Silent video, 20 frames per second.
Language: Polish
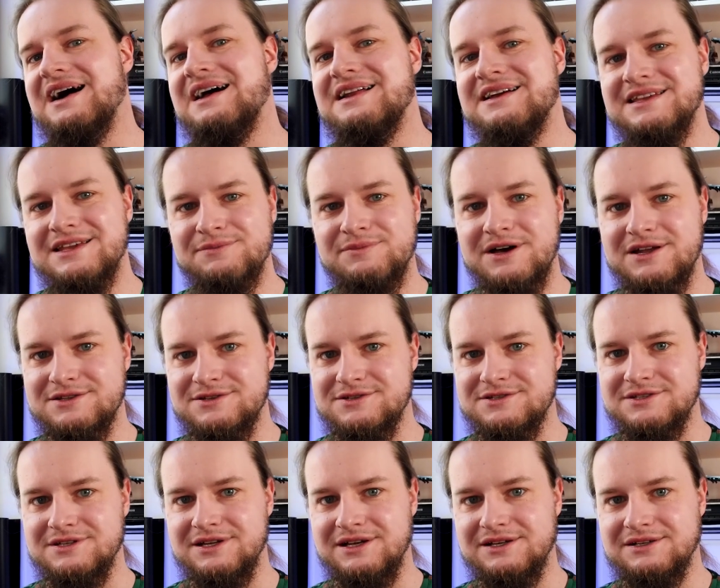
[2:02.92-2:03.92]
ale nie
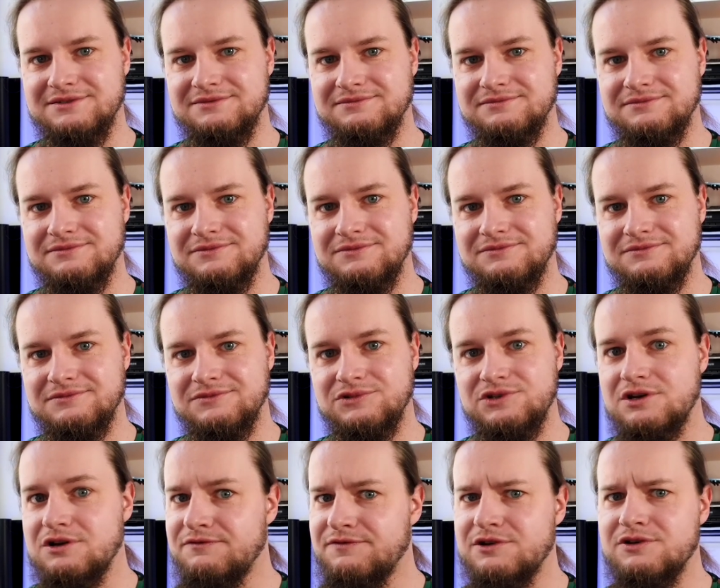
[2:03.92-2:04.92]
bardzo stylach,
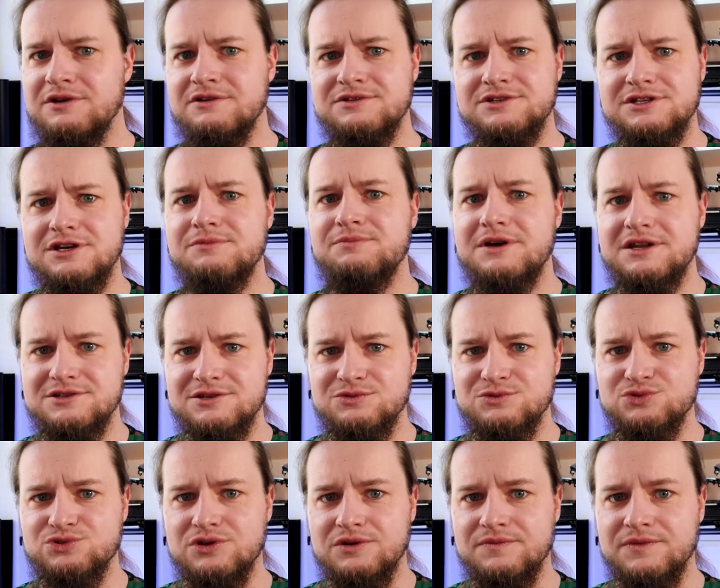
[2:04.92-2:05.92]
które oferują się
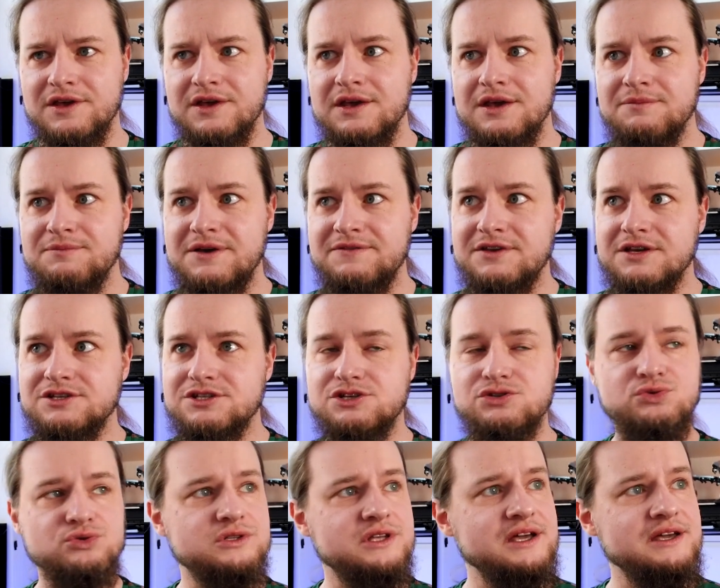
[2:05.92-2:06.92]
bardzo dużo. Pewnie
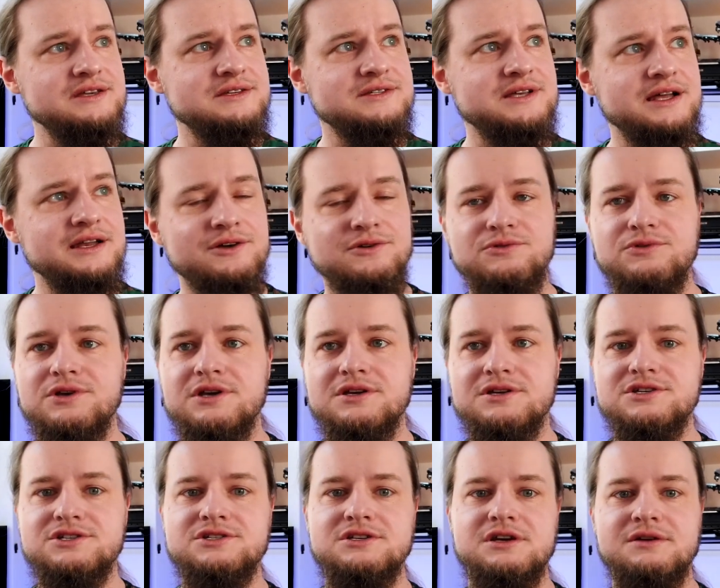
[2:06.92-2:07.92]
gdzieś tutaj
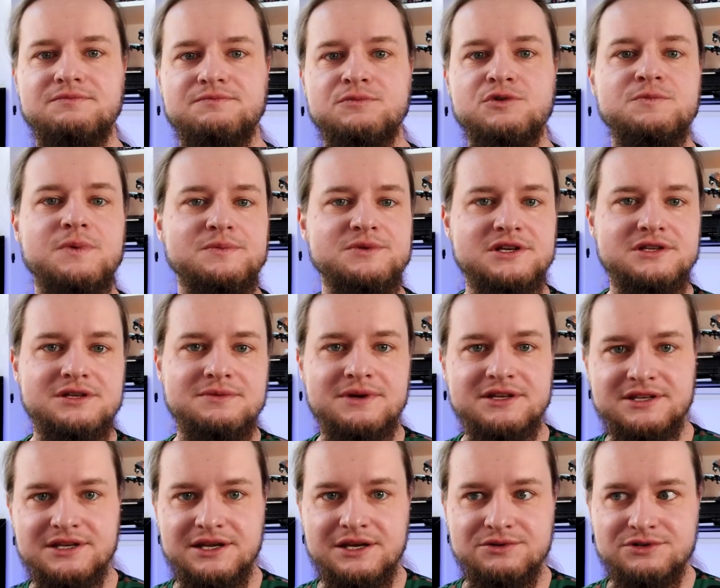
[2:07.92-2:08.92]
zalinkuję jeszcze mój poprzedni
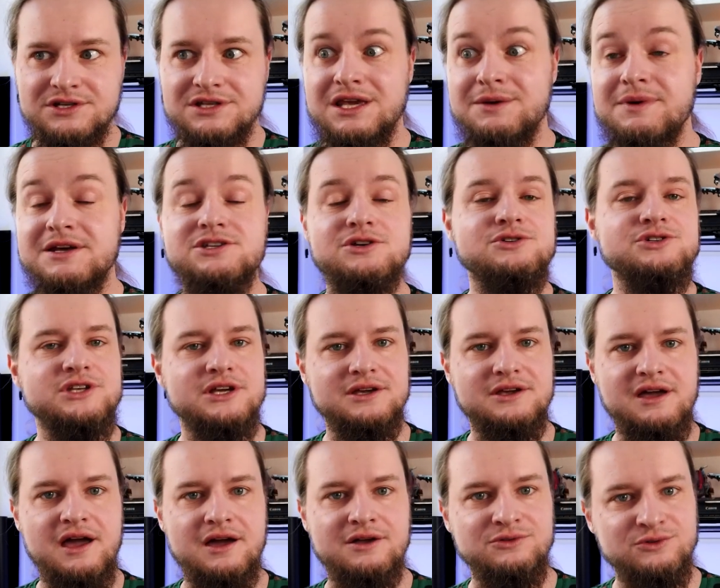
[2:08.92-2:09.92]
materiał, że nie ma czegoś
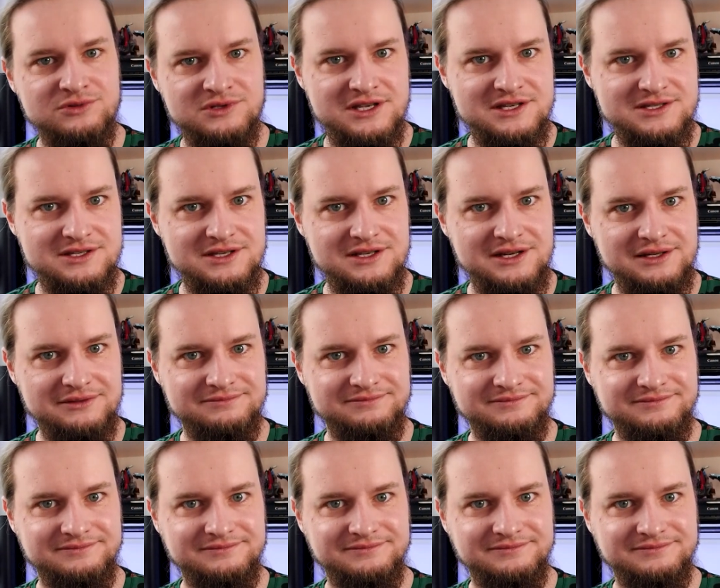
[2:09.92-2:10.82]
takiego jak nudne style.